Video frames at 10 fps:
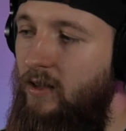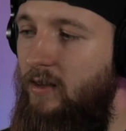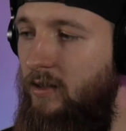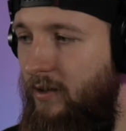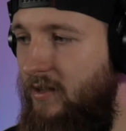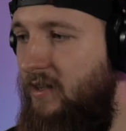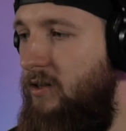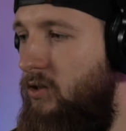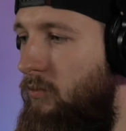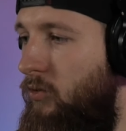Inne wersje
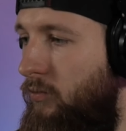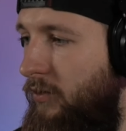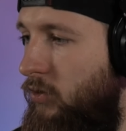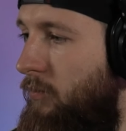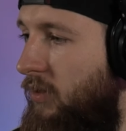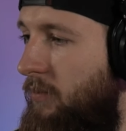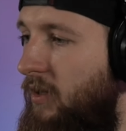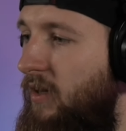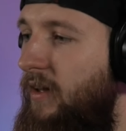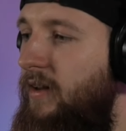są również
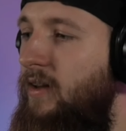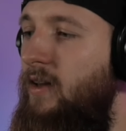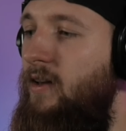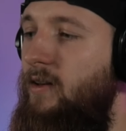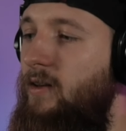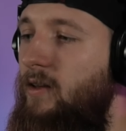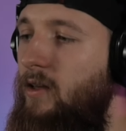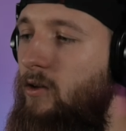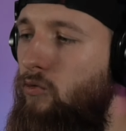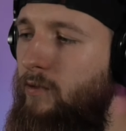kompatybilne
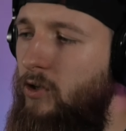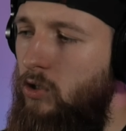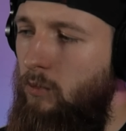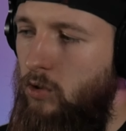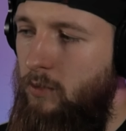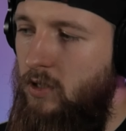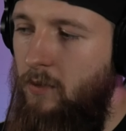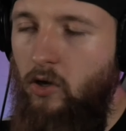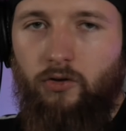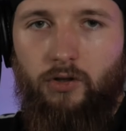i również to może być
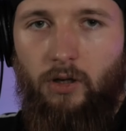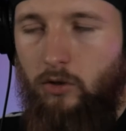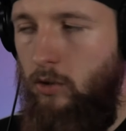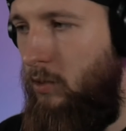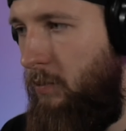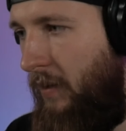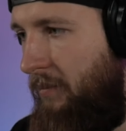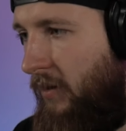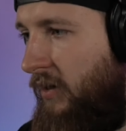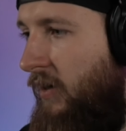Spigot, to nie musi być
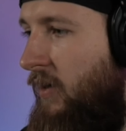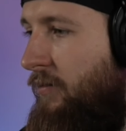paper.